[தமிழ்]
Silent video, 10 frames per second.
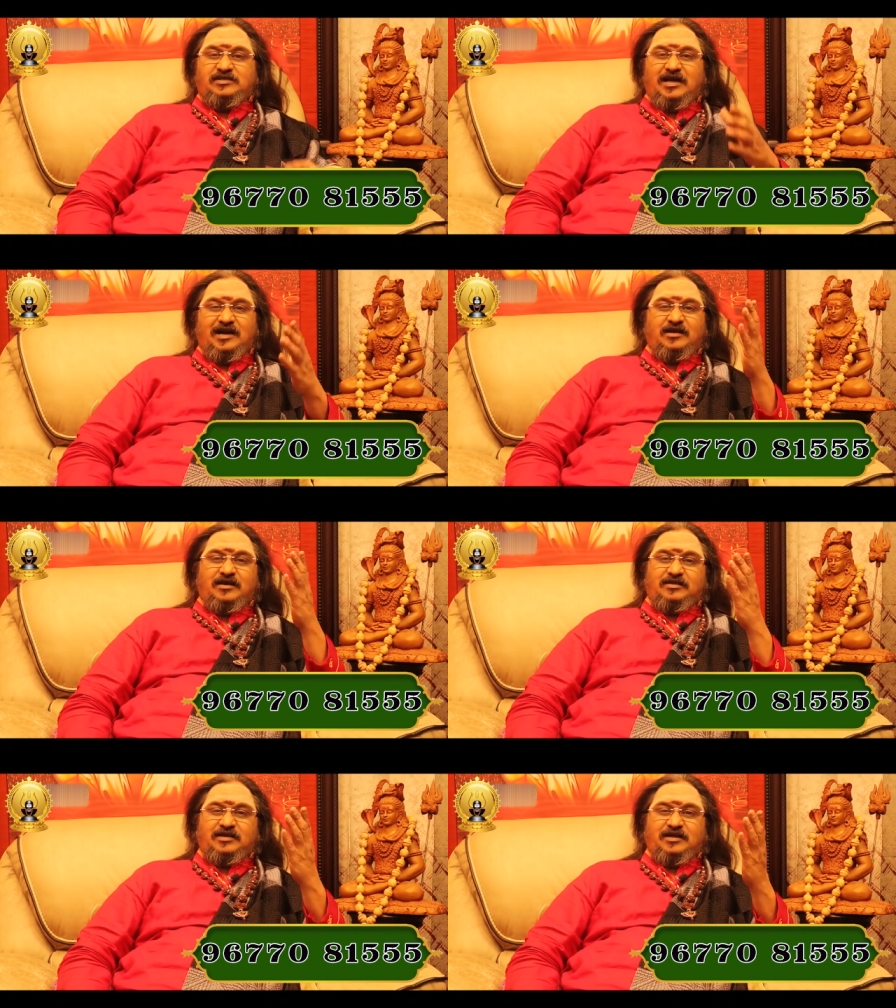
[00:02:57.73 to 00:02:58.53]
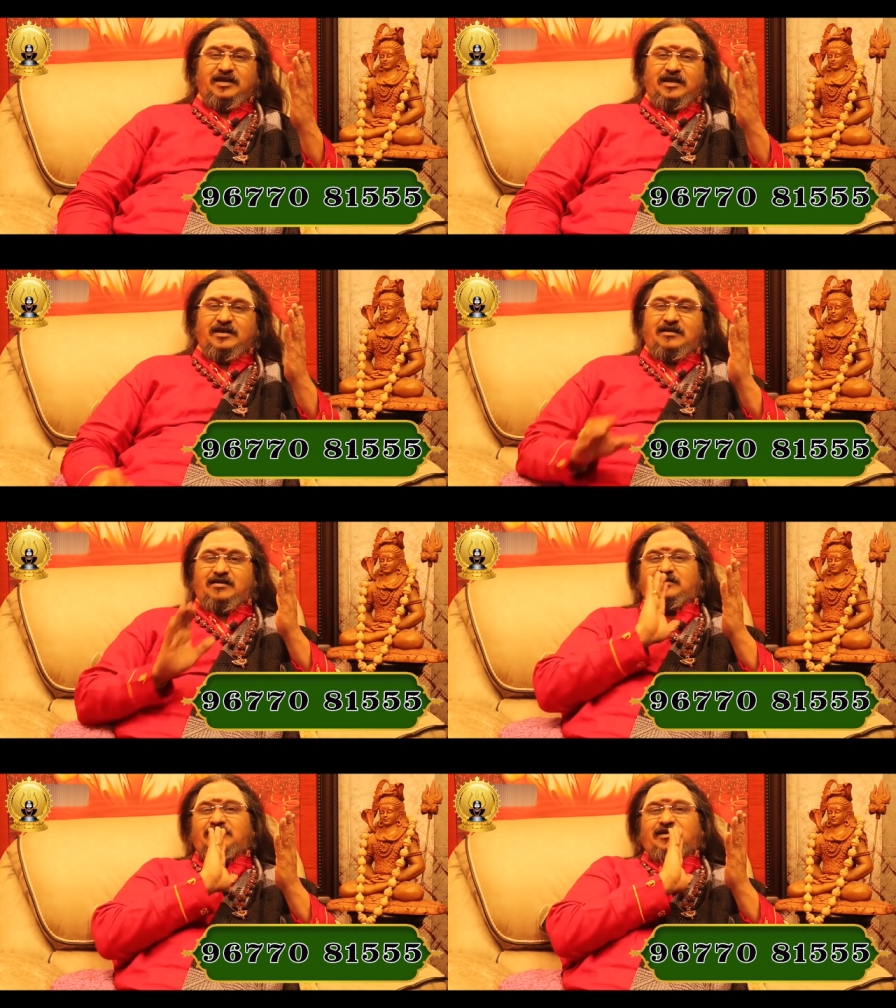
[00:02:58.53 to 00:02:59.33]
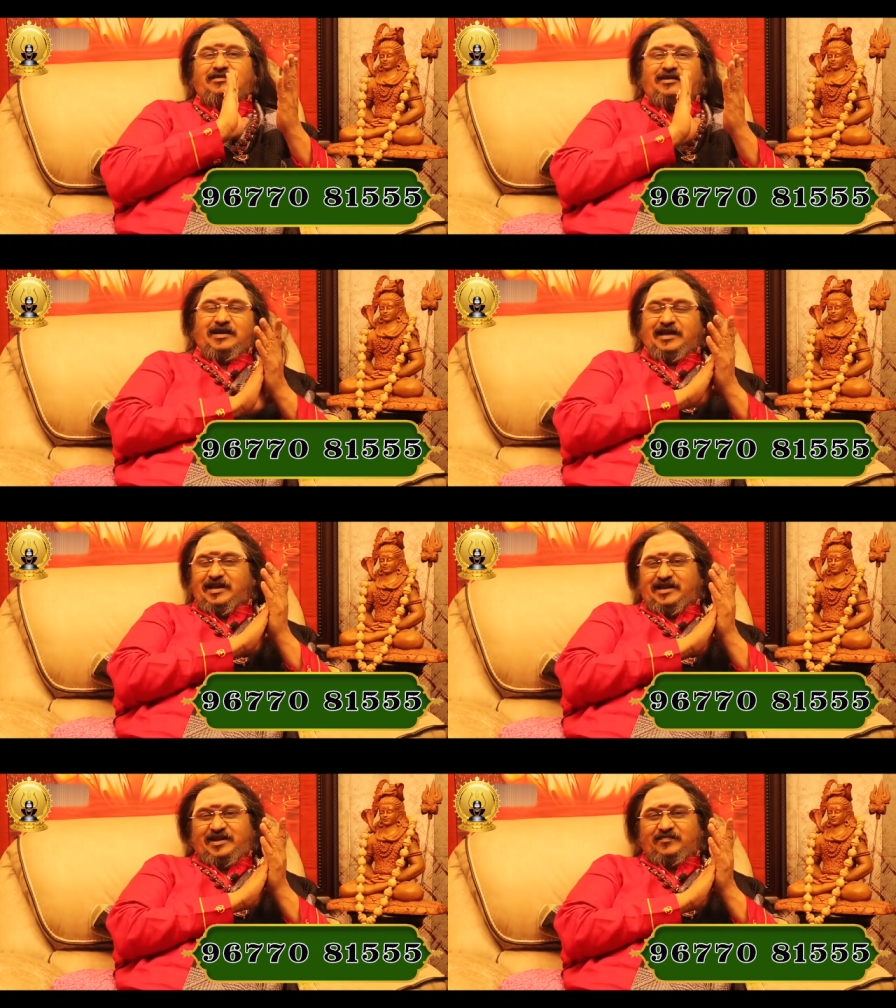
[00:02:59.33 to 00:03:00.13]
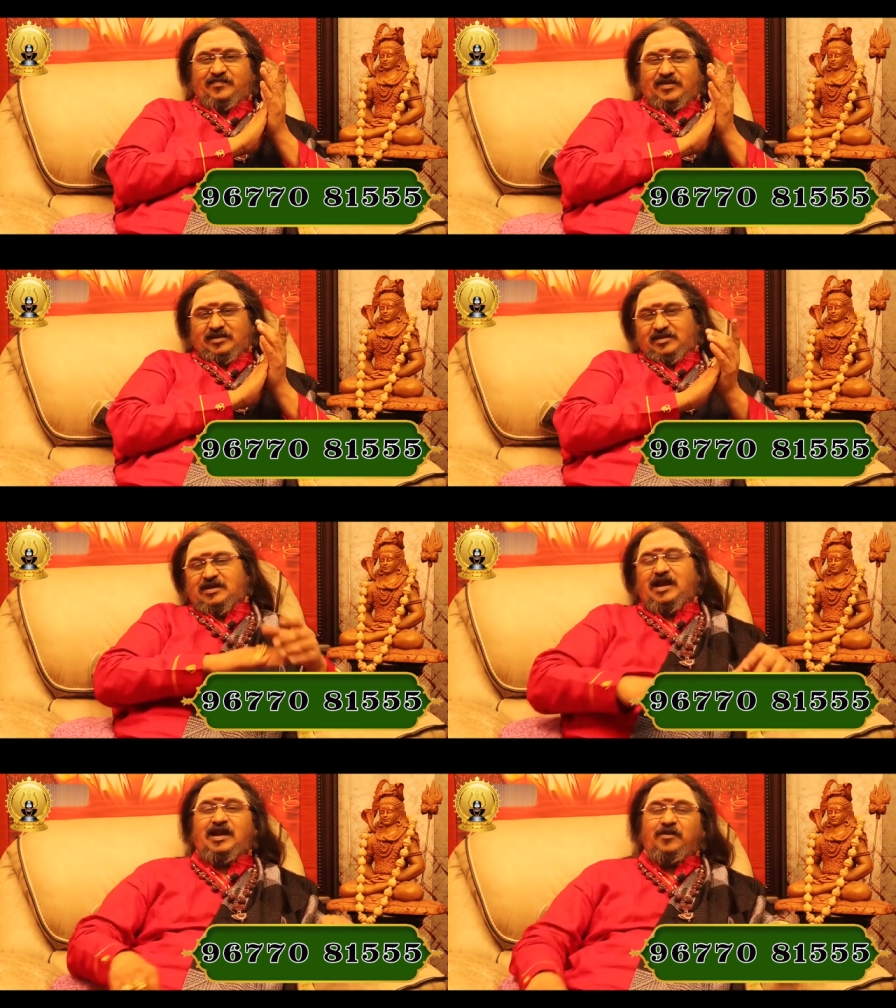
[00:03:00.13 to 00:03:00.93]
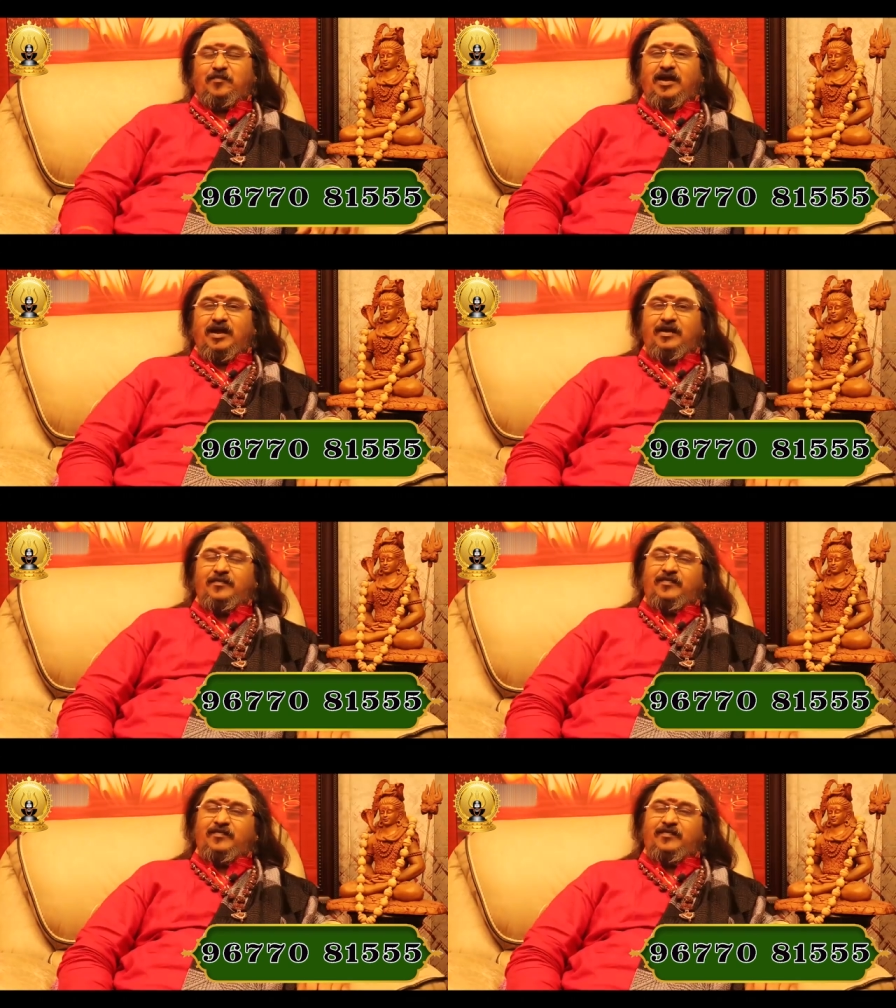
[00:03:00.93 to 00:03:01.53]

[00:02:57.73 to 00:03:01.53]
ஜாதகத்துக்கு நிகரானது இந்த கைரேகை இது கண்டிப்பாக